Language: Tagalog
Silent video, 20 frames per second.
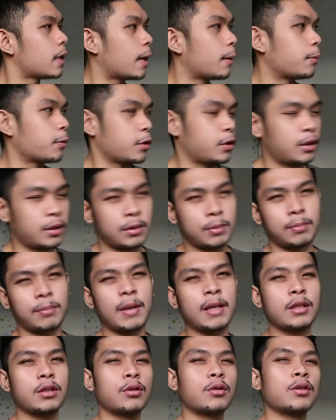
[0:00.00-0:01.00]
Tapos
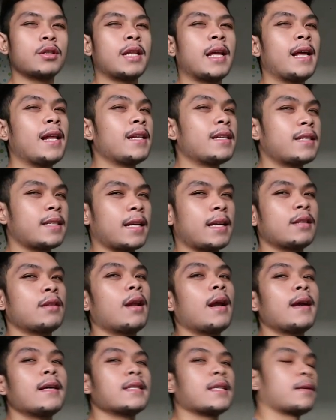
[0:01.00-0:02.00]
medyo delts and
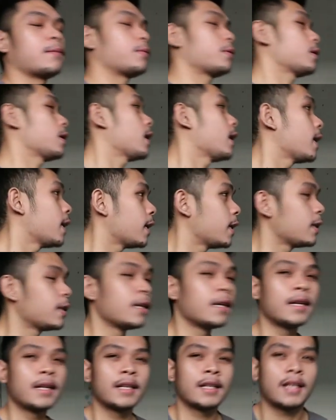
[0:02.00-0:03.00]
triceps.
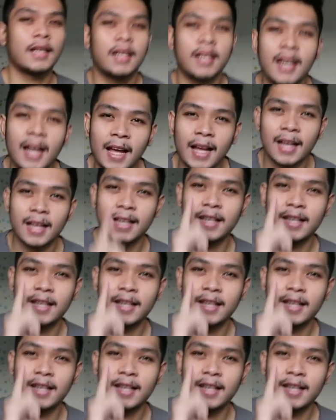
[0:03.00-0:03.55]
And tara na!